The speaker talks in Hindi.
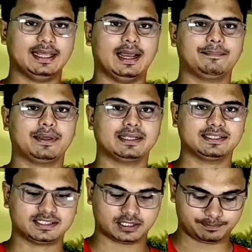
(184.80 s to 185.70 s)
एंड आप
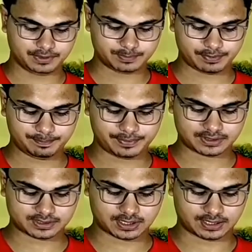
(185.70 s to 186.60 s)
यहाँ से सबमिट पे
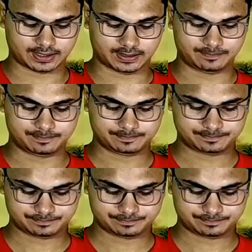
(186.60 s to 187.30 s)
प्रेस कर लेंगे